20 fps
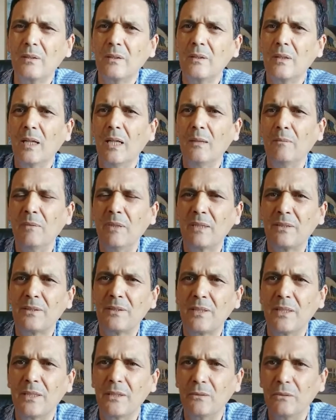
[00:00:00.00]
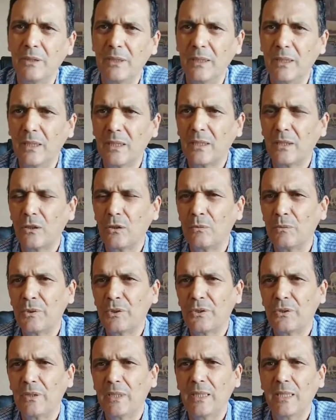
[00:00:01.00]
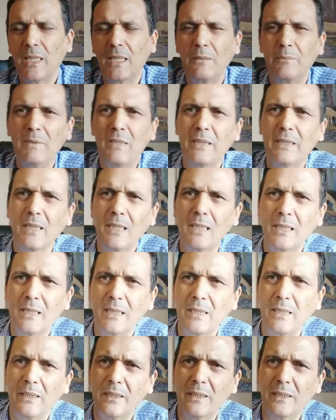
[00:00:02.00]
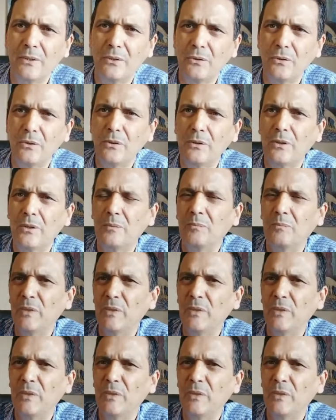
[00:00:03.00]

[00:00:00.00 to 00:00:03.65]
الحملة الصهيونية راكم شفتو على قبل ديك الكاريكاتور